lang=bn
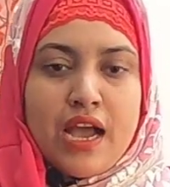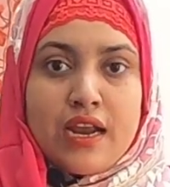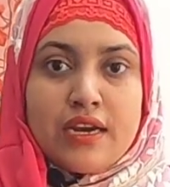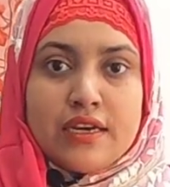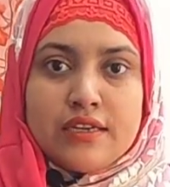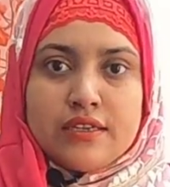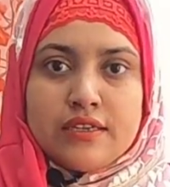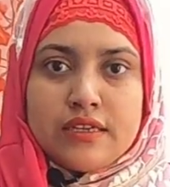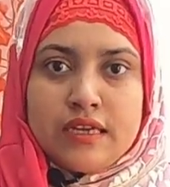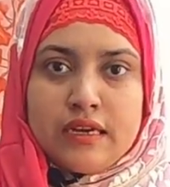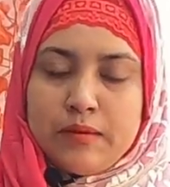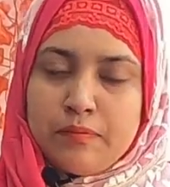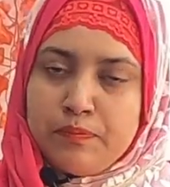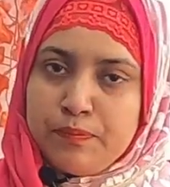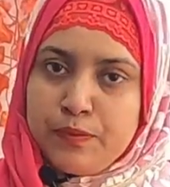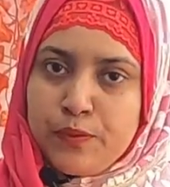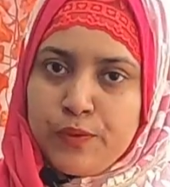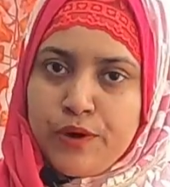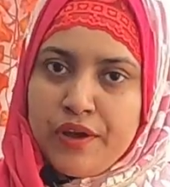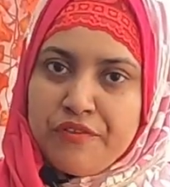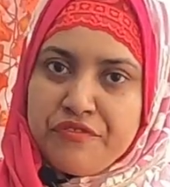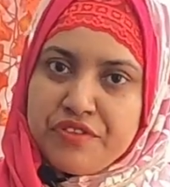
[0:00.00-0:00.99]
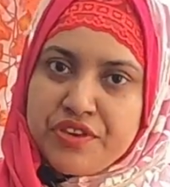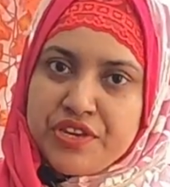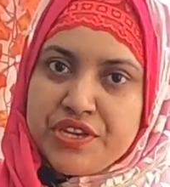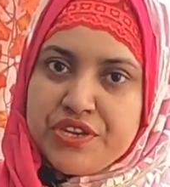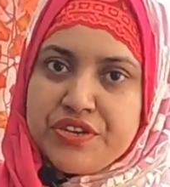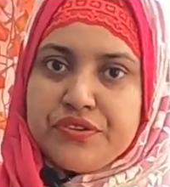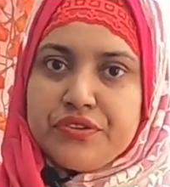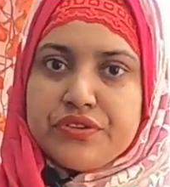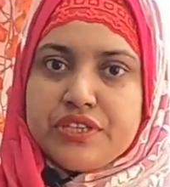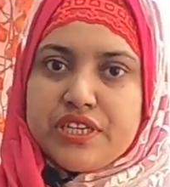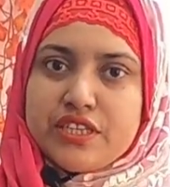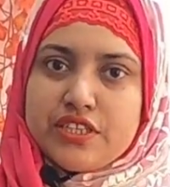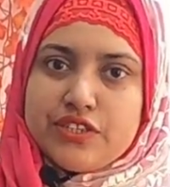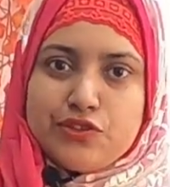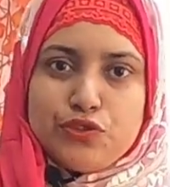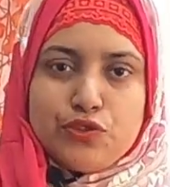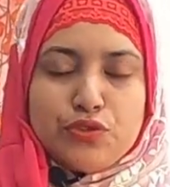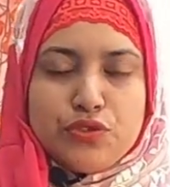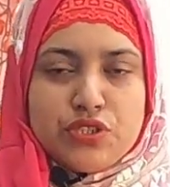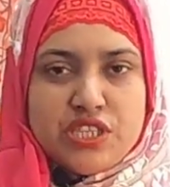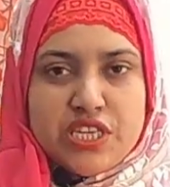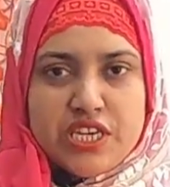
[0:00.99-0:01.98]
আর পুরো ভিডিওটা
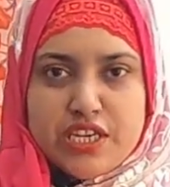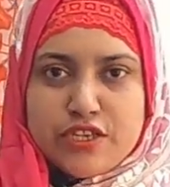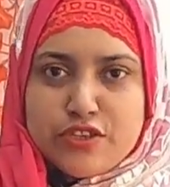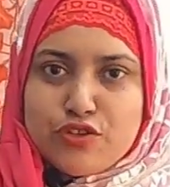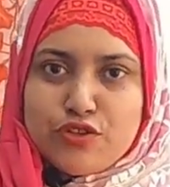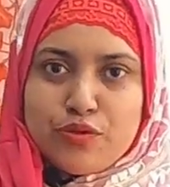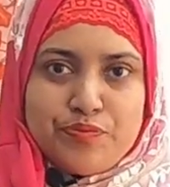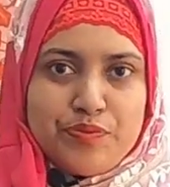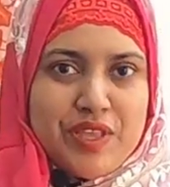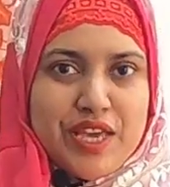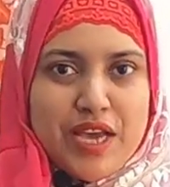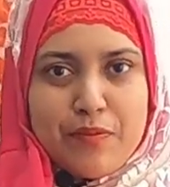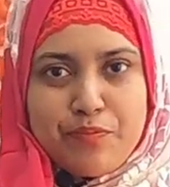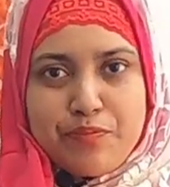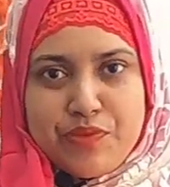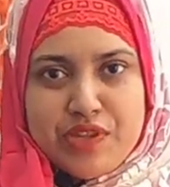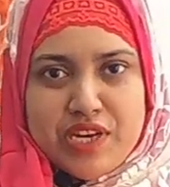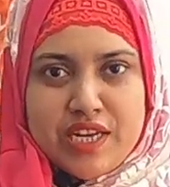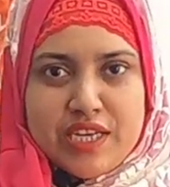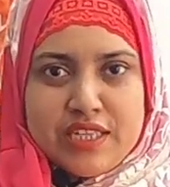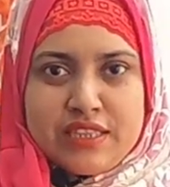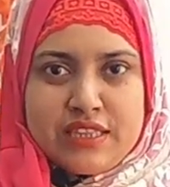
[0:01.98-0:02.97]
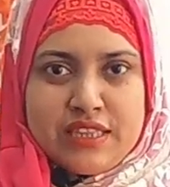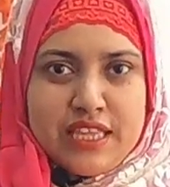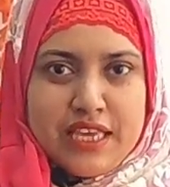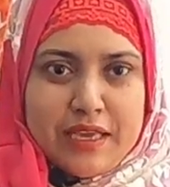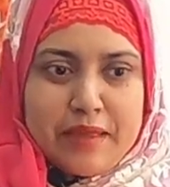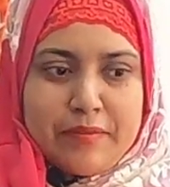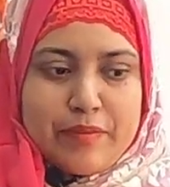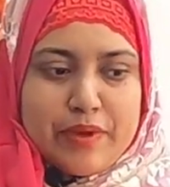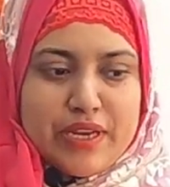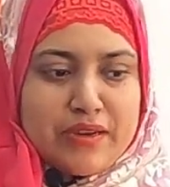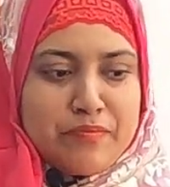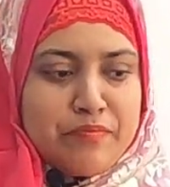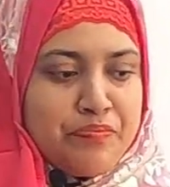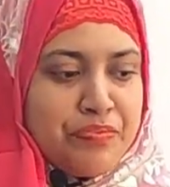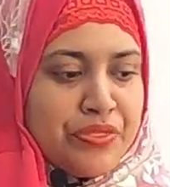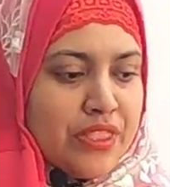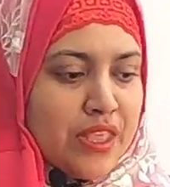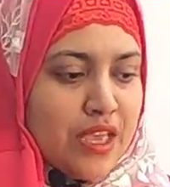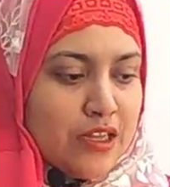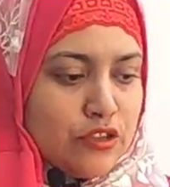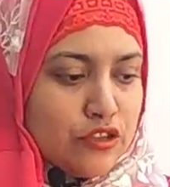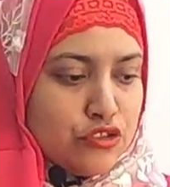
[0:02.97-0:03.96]
কিন্তু শেষ অবধি আপনারা দেখবেন
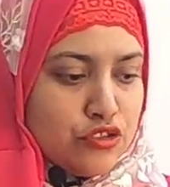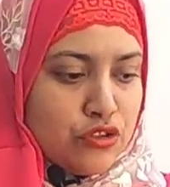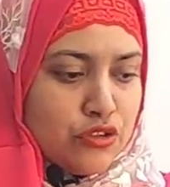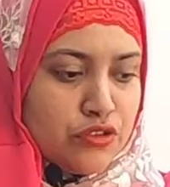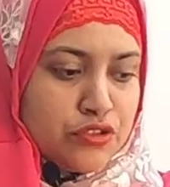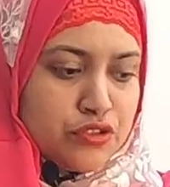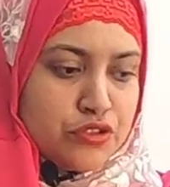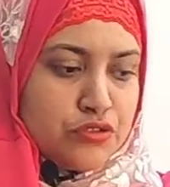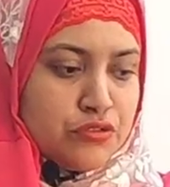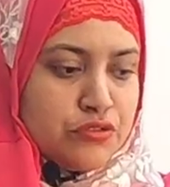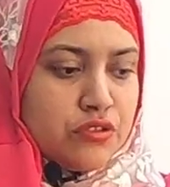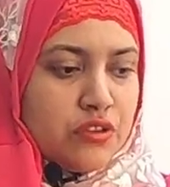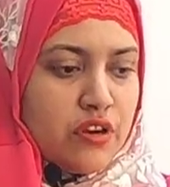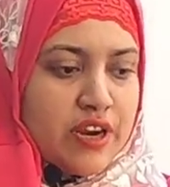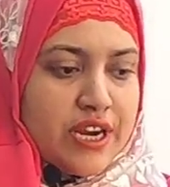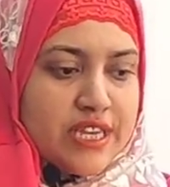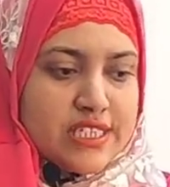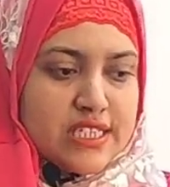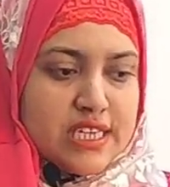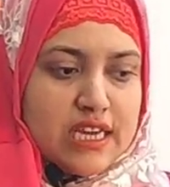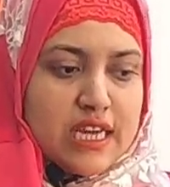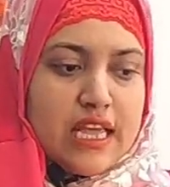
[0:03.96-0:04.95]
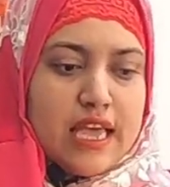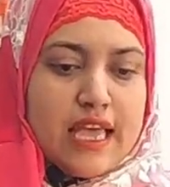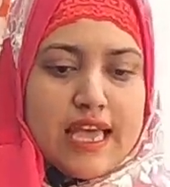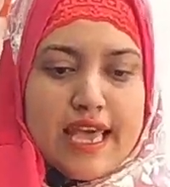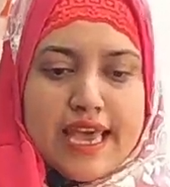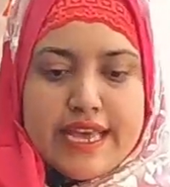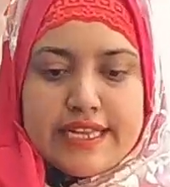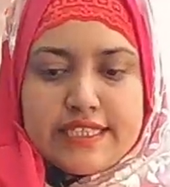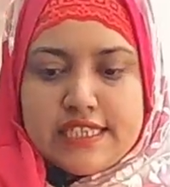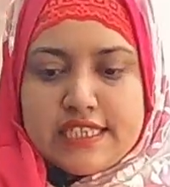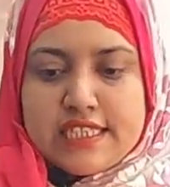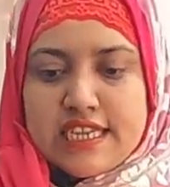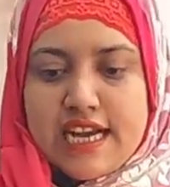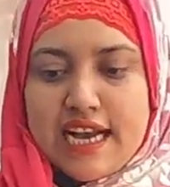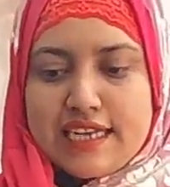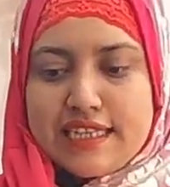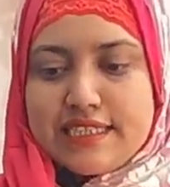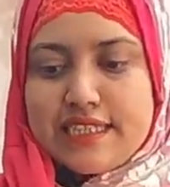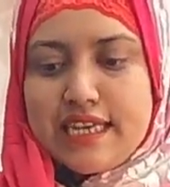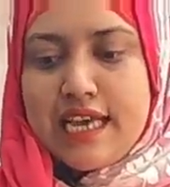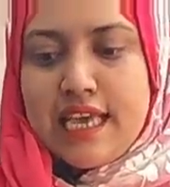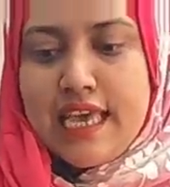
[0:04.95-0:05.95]
তো চলুন শুরু করা যাক এই যে
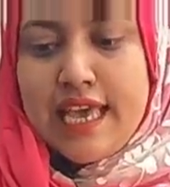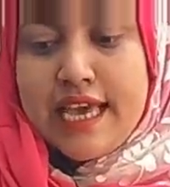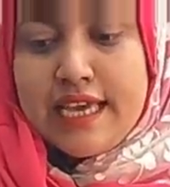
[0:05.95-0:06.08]
শাড়িটা